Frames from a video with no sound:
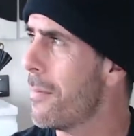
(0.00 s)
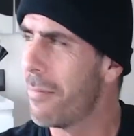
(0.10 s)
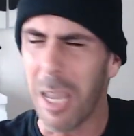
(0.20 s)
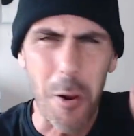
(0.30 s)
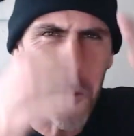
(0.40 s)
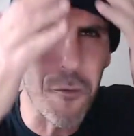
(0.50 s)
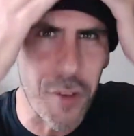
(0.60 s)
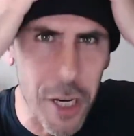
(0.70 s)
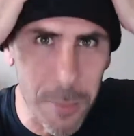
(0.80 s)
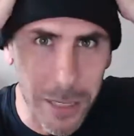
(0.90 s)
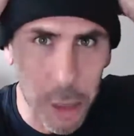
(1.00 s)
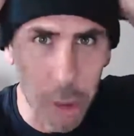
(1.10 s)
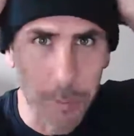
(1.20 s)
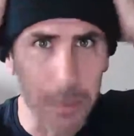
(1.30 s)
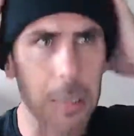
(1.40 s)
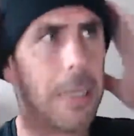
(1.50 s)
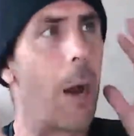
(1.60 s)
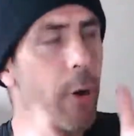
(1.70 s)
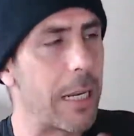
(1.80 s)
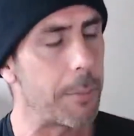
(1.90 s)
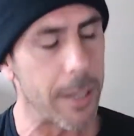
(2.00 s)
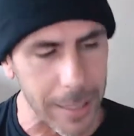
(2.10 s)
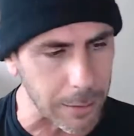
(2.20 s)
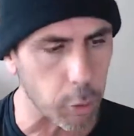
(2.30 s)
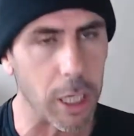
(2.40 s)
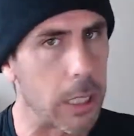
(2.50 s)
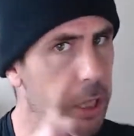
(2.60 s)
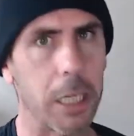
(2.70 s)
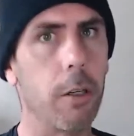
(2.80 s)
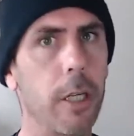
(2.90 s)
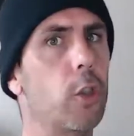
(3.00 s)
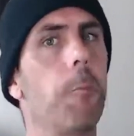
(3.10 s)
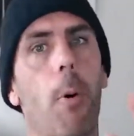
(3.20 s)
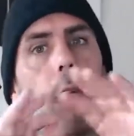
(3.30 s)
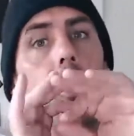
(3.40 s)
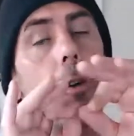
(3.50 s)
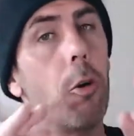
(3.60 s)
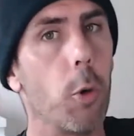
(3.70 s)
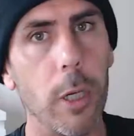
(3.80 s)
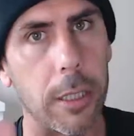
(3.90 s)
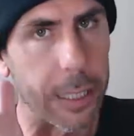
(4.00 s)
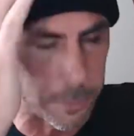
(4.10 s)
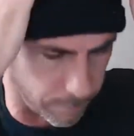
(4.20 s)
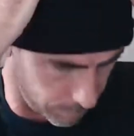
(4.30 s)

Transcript: Tiene un frío macho, aunque la verdad, todo hay que decirlo, es un poco incongruente,